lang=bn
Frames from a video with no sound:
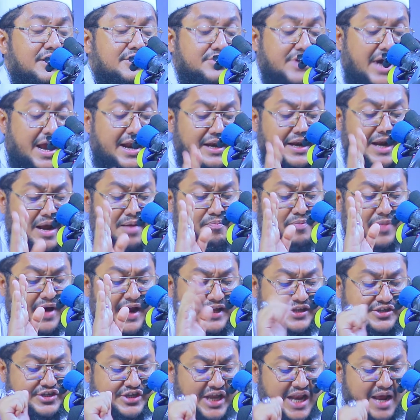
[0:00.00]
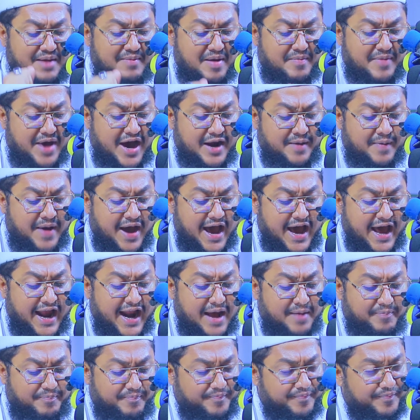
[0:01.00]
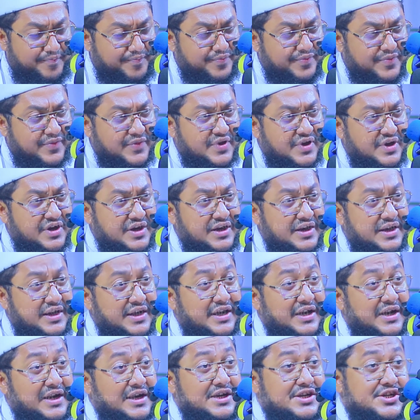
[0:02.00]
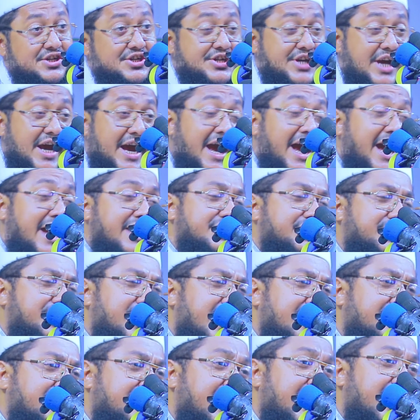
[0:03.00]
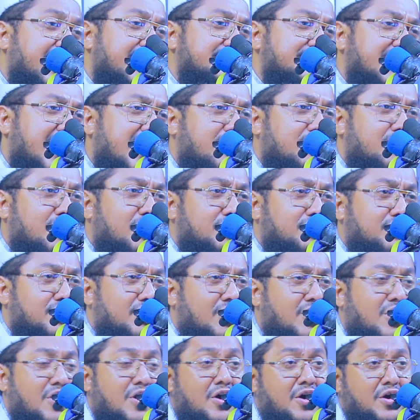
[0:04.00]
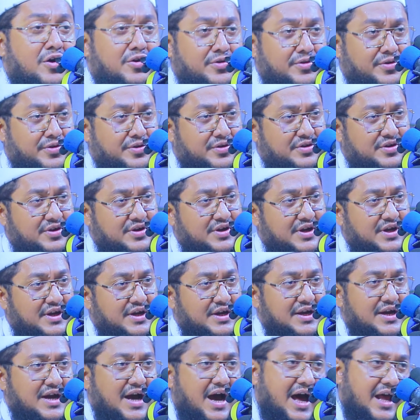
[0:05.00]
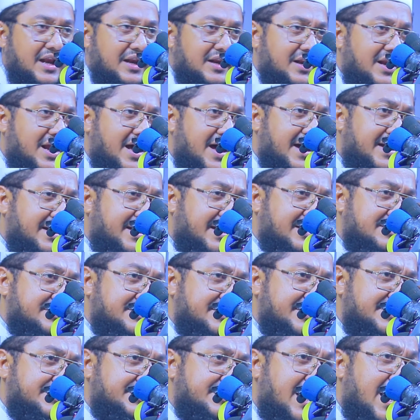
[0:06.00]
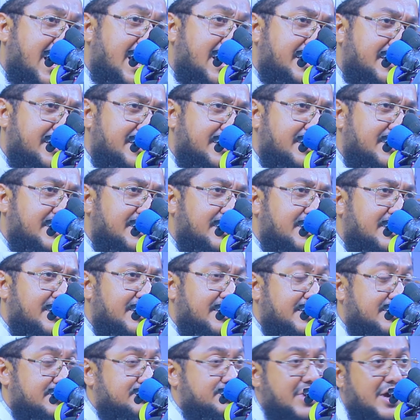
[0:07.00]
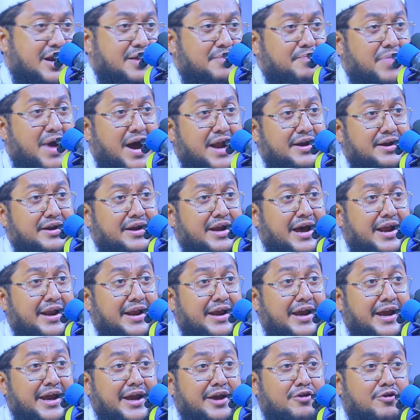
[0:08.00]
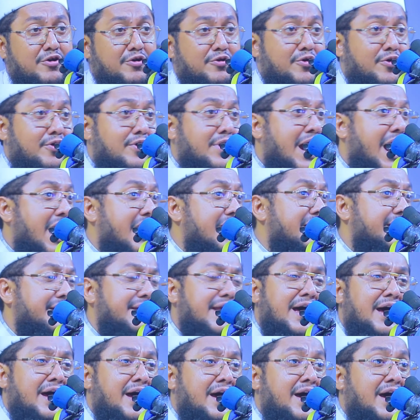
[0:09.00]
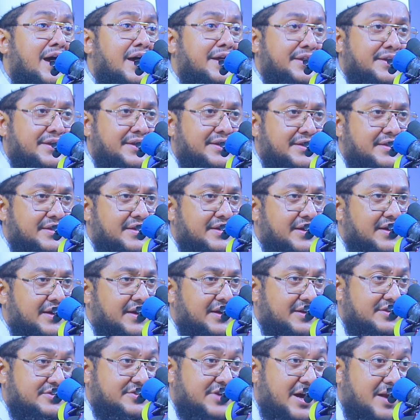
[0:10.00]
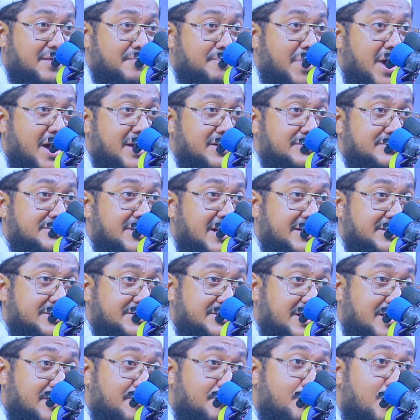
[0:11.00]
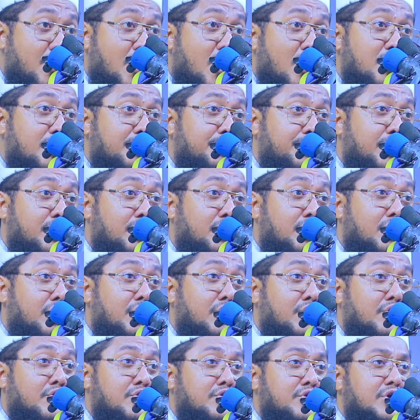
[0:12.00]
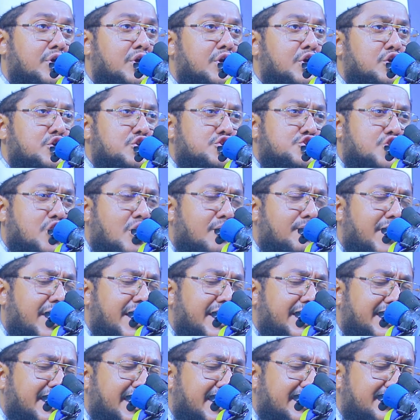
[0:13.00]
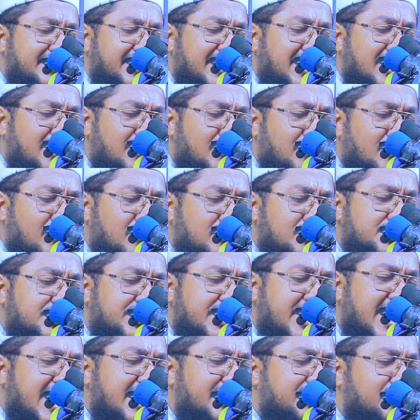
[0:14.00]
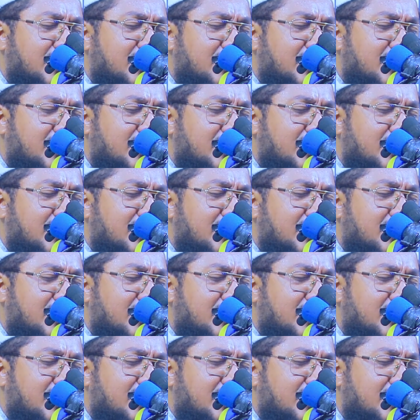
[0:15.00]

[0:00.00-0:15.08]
চার নাম্বারে ছিলাম আমার ভাইয়ারা শেষ রাতে জাগ্রত হন আল্লাহর কাছে চান যার ভান্ডারে কোনো খালি নাই যার ভান্ডারটা ভরপুর সবাইকে দিলেও শেষ